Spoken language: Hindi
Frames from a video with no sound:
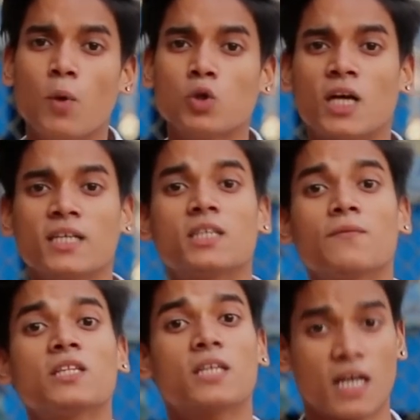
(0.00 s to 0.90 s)
बहुत ज़्यादा
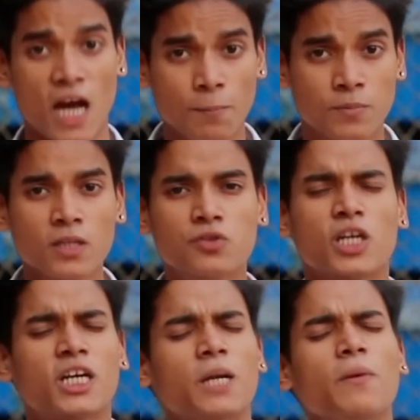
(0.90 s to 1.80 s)
तबीयत खराब थी इस
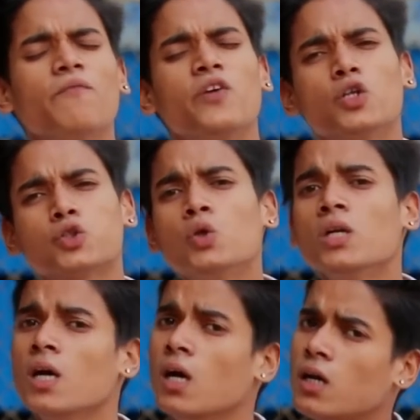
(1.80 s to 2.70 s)
चक्कर में हम वीडियो
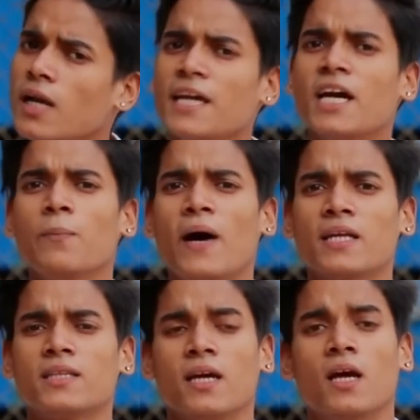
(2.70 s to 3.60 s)
शूट नहीं कर पा रहे थे